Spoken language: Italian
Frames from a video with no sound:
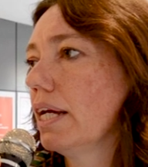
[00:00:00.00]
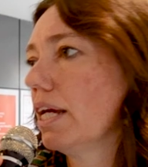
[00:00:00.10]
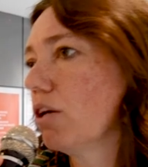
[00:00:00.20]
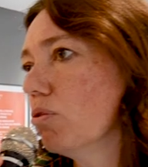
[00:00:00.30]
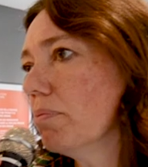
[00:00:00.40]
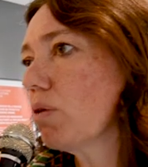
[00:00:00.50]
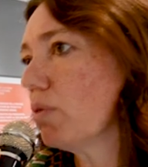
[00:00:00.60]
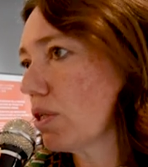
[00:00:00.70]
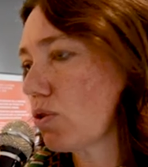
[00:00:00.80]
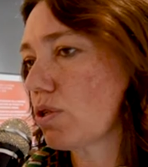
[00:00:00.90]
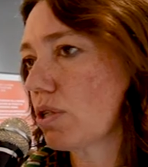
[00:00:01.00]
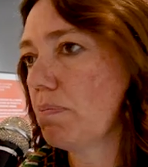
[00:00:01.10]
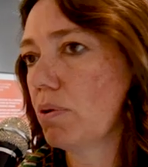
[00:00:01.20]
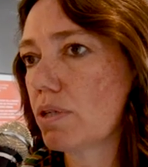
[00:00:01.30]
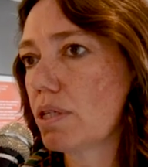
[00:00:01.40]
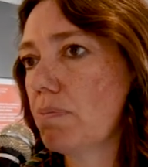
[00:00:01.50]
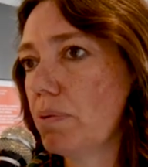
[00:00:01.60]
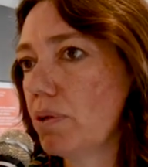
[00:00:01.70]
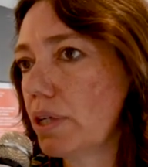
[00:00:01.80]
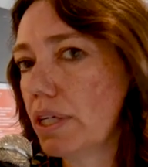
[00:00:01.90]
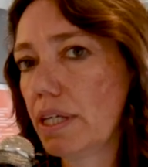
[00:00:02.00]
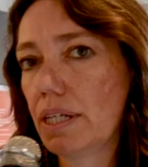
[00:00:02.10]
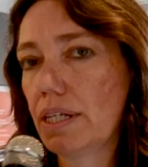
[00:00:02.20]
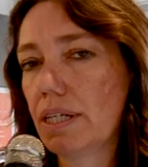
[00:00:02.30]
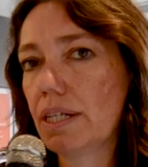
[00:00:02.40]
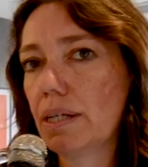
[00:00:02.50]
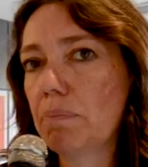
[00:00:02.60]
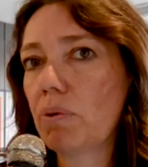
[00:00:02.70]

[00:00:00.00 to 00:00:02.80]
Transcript: e come questo si possa poi eh,